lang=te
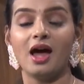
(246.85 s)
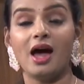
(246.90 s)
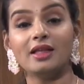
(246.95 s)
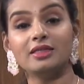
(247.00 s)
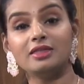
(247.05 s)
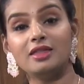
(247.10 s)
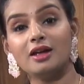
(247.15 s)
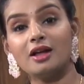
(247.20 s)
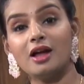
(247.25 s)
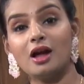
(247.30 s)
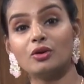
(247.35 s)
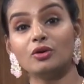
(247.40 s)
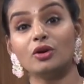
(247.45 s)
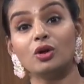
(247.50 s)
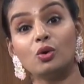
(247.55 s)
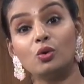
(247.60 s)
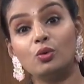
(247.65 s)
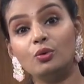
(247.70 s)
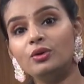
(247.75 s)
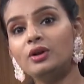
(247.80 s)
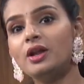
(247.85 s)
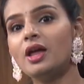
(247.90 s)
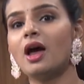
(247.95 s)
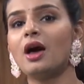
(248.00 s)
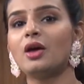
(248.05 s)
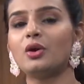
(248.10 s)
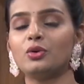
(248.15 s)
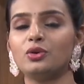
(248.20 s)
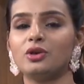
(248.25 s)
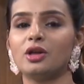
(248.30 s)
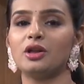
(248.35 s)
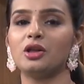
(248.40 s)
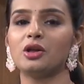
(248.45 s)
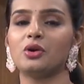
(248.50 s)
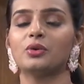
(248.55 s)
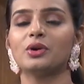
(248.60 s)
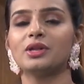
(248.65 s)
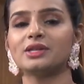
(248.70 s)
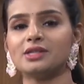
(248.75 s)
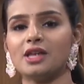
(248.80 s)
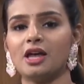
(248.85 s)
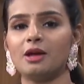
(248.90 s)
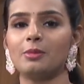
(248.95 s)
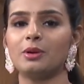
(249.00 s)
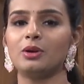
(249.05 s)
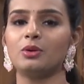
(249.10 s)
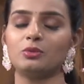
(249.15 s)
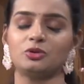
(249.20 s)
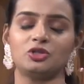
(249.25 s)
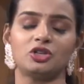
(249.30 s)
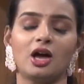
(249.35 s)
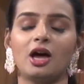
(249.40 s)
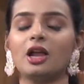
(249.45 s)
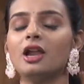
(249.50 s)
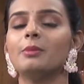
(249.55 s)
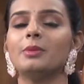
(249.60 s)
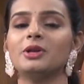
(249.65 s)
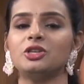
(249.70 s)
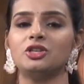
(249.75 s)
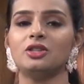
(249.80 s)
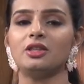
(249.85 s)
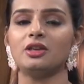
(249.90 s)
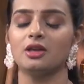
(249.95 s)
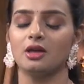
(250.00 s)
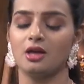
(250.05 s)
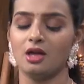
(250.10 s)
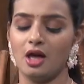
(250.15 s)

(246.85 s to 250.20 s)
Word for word: అంతేకాకుండా గుండె ఆరోగ్యానికి కూడా సామలు చాలా మంచిది